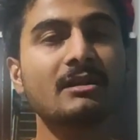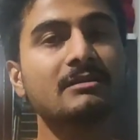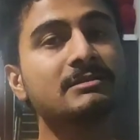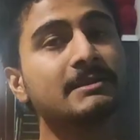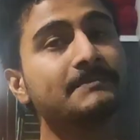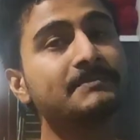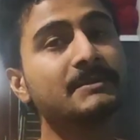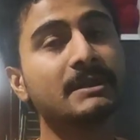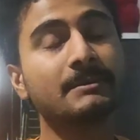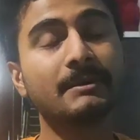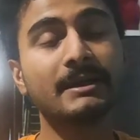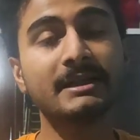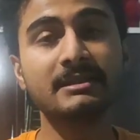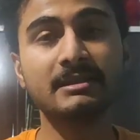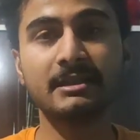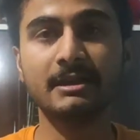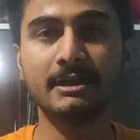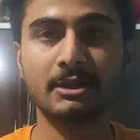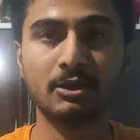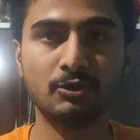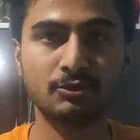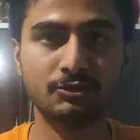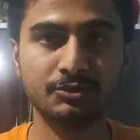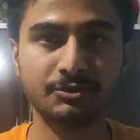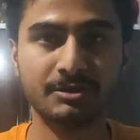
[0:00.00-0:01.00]
जब तक भाई
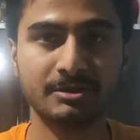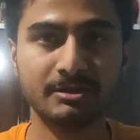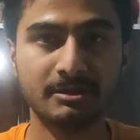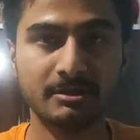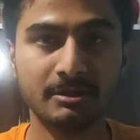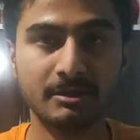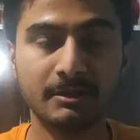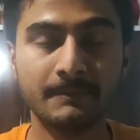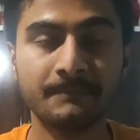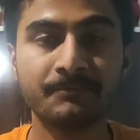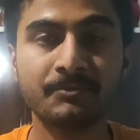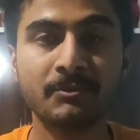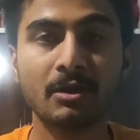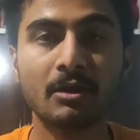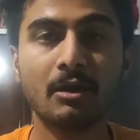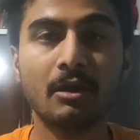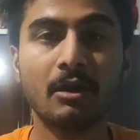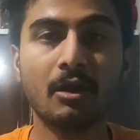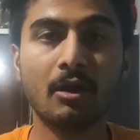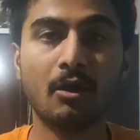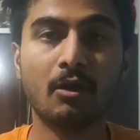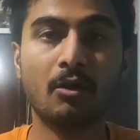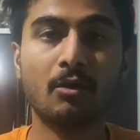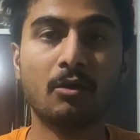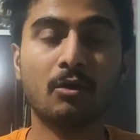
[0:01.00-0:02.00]
देर हो चुकी थी
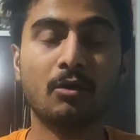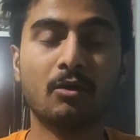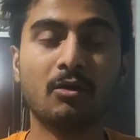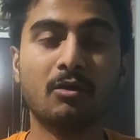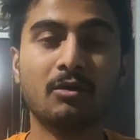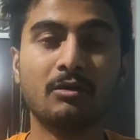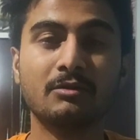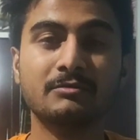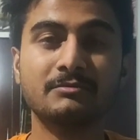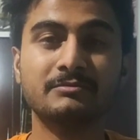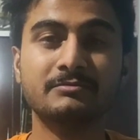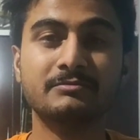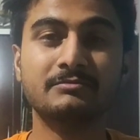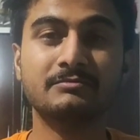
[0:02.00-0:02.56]
और